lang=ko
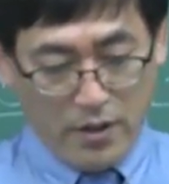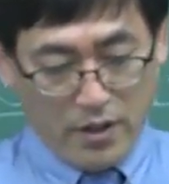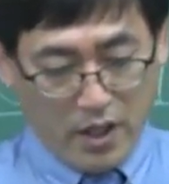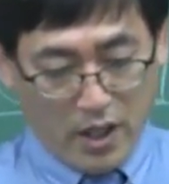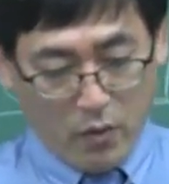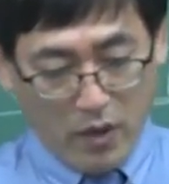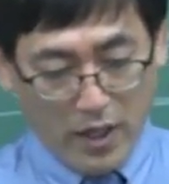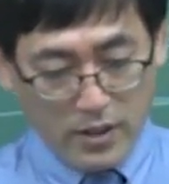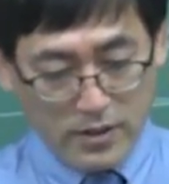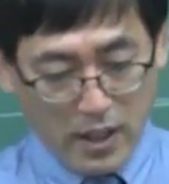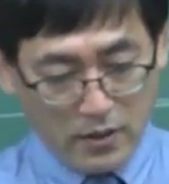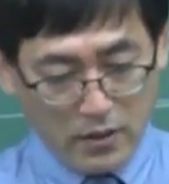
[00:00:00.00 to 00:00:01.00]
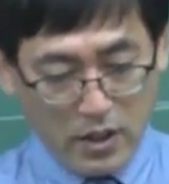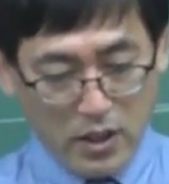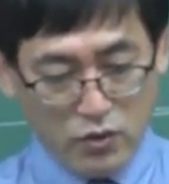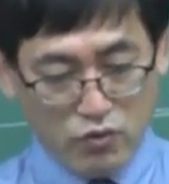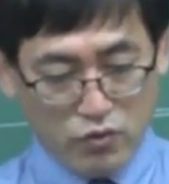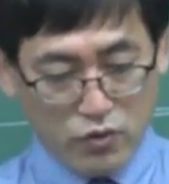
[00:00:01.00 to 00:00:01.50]
예,
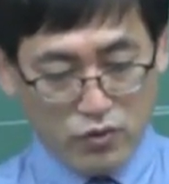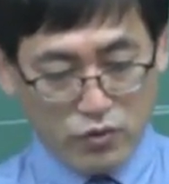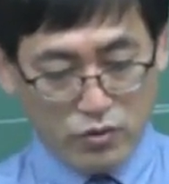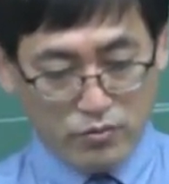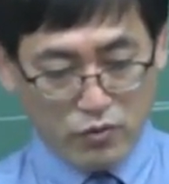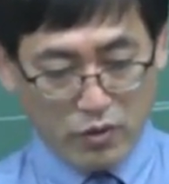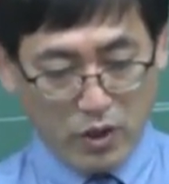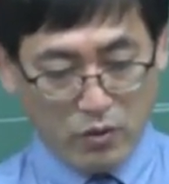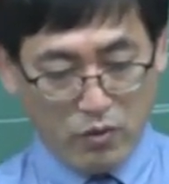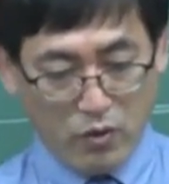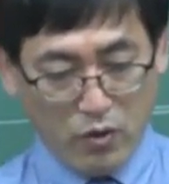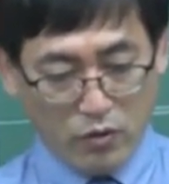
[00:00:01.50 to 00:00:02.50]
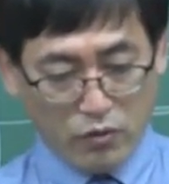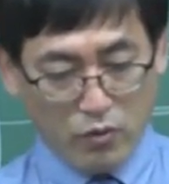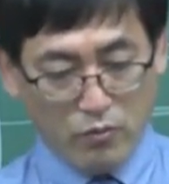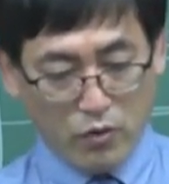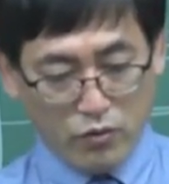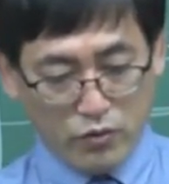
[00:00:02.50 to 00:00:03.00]
황산기 줄거주시면 좋겠고 또 뭐